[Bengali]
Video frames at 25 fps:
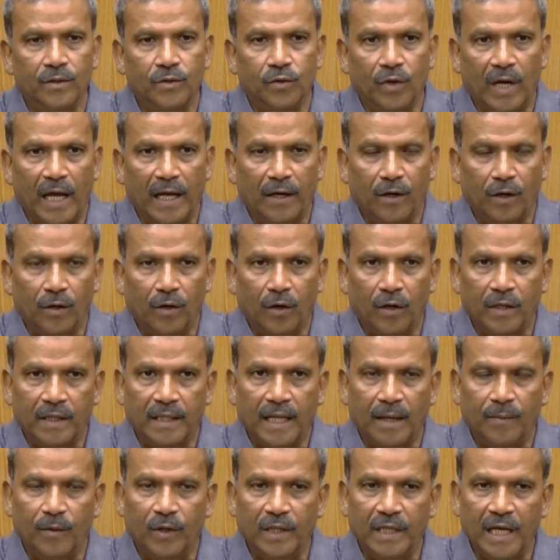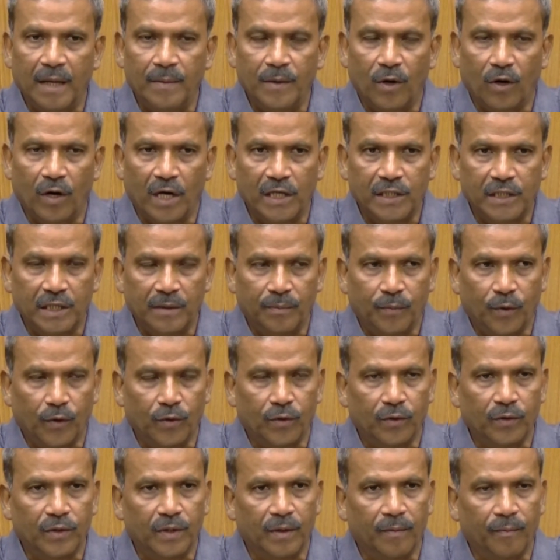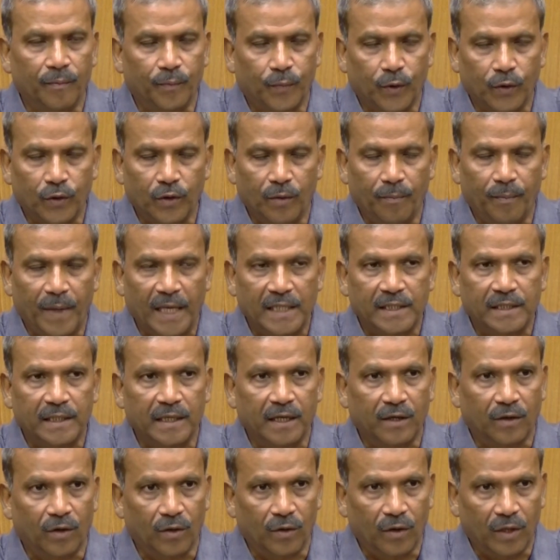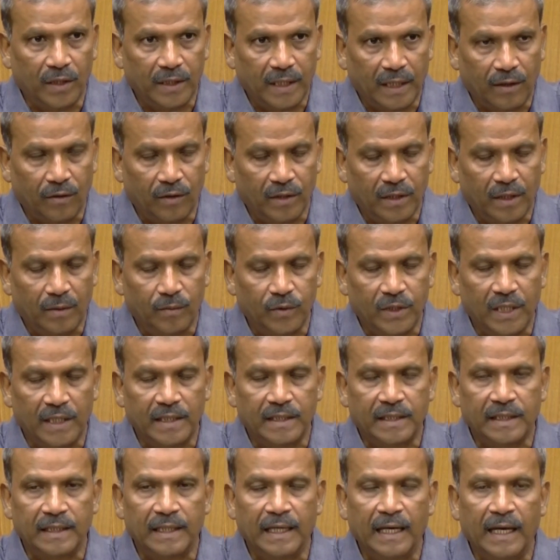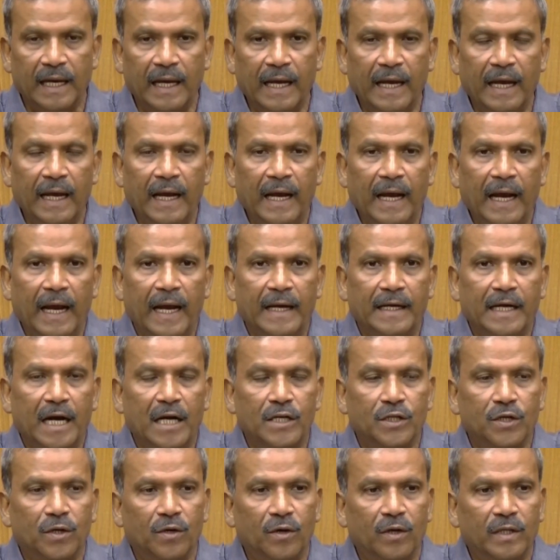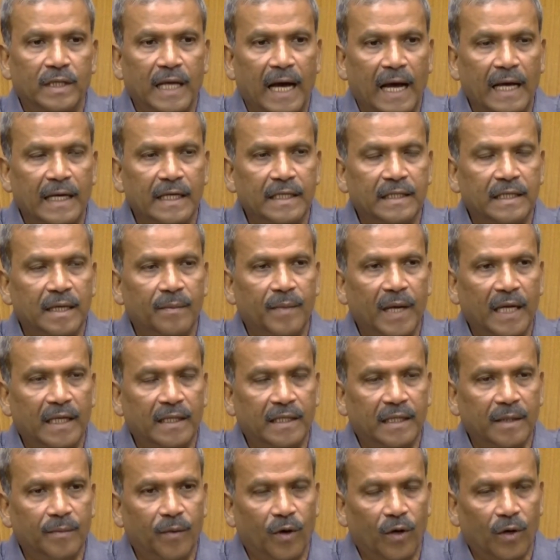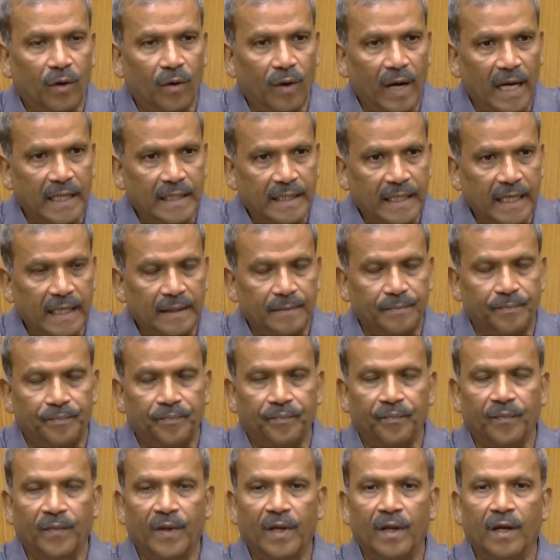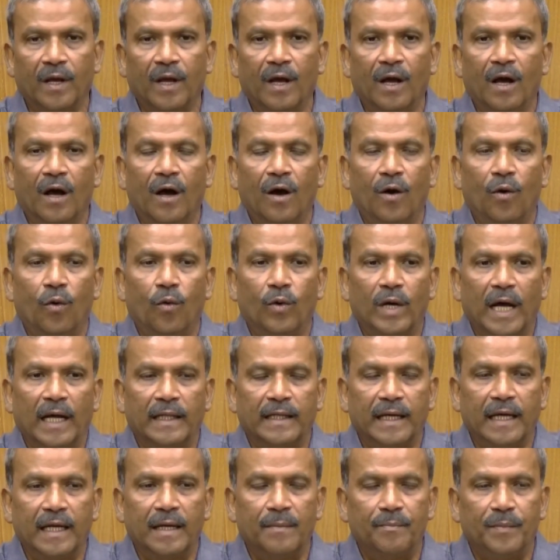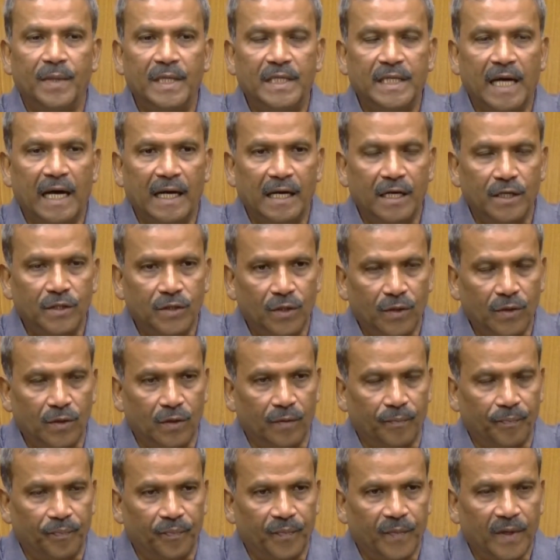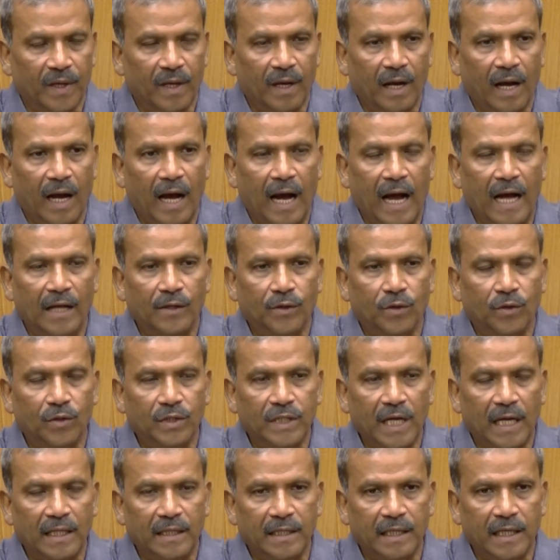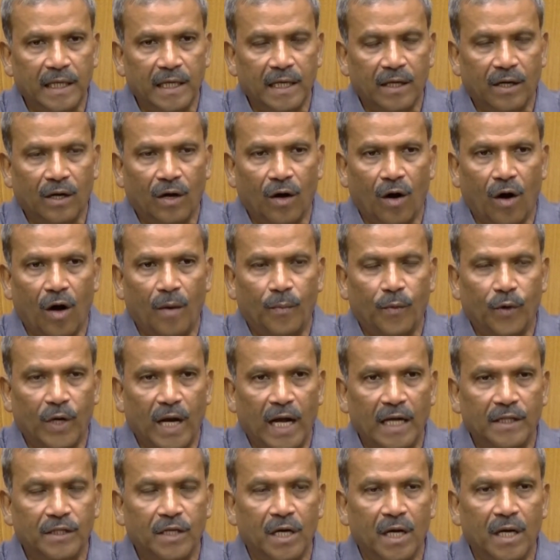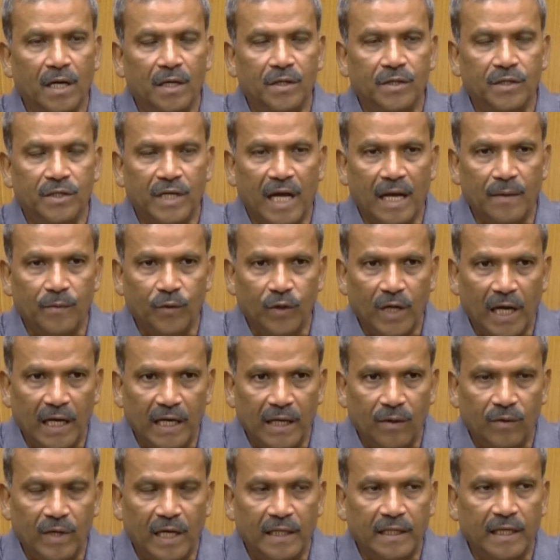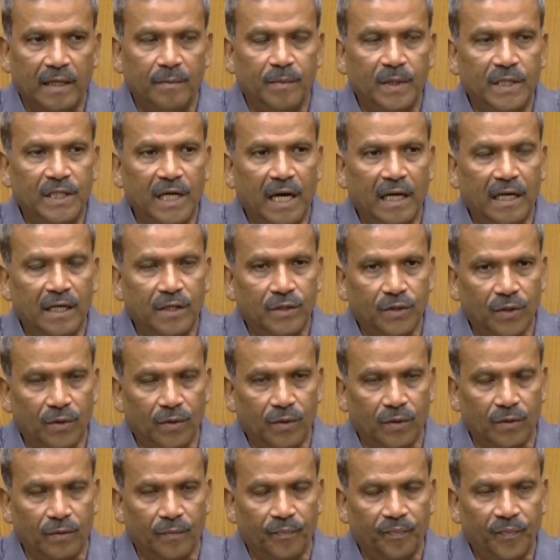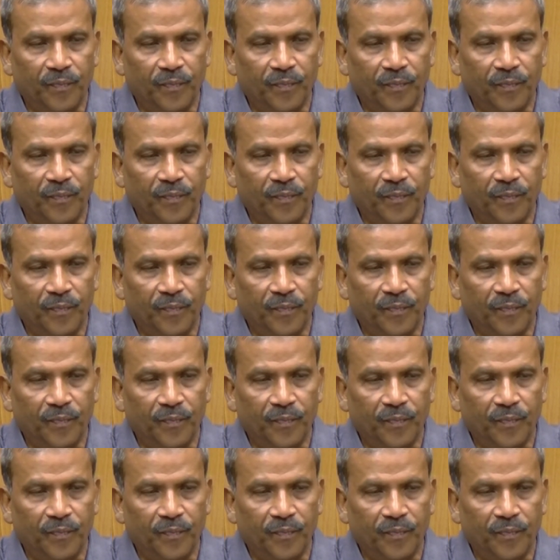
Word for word: জুলাই গণহত্যা বলতে আমি অগাস্টের পনেরো প্রথম পাঁচ দিনের গণহত্যার কথা বোঝাচ্ছি এটার জন্য দায়ী যে ব্যক্তিবর্গ আছেন ওনাদের বিচারের জন্য আন্তর্জাতিক অপরাধ ট্রাইব্যুনালে ওনাদের বিচারের জন্য